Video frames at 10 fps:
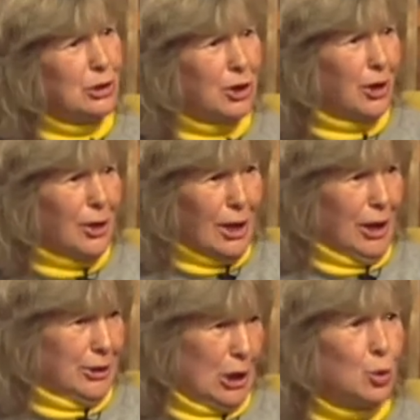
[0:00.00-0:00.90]
у них
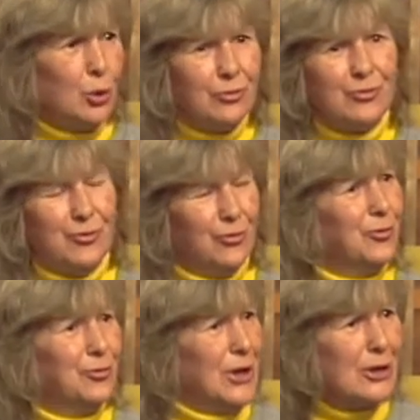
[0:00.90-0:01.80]
такой
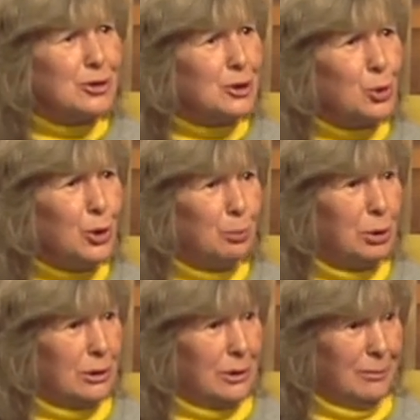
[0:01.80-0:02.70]
настрой
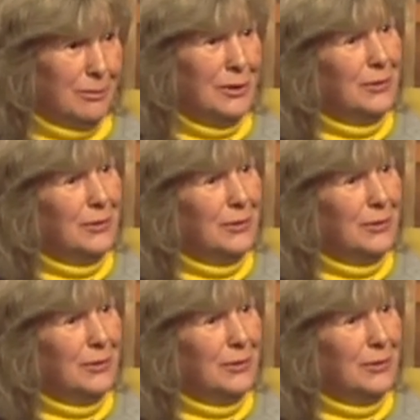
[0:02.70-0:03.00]
был,